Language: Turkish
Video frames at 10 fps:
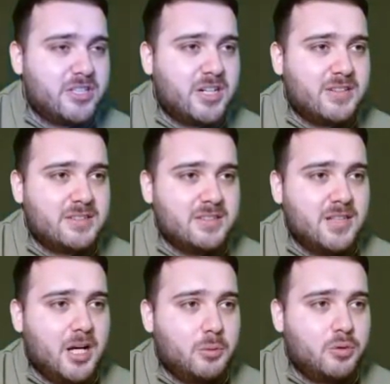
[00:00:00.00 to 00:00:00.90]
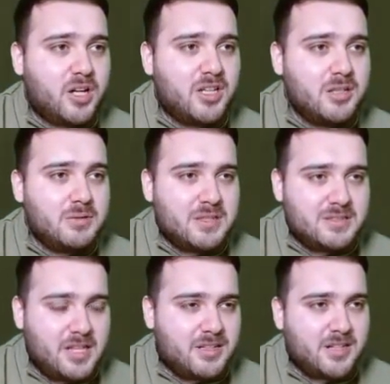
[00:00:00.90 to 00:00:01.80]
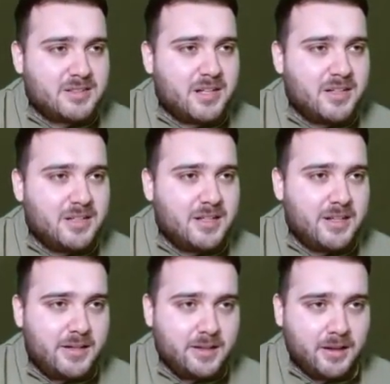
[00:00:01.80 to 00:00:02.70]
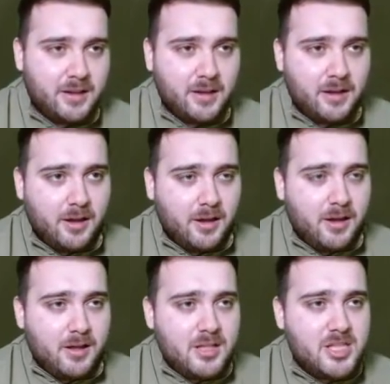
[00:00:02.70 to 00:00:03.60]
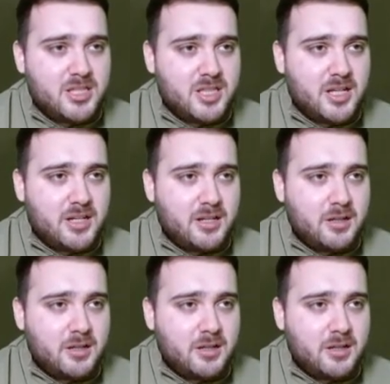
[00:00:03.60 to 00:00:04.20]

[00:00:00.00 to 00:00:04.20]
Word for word: karşısında. Burak Yılmaz tekrar sahnede. İşte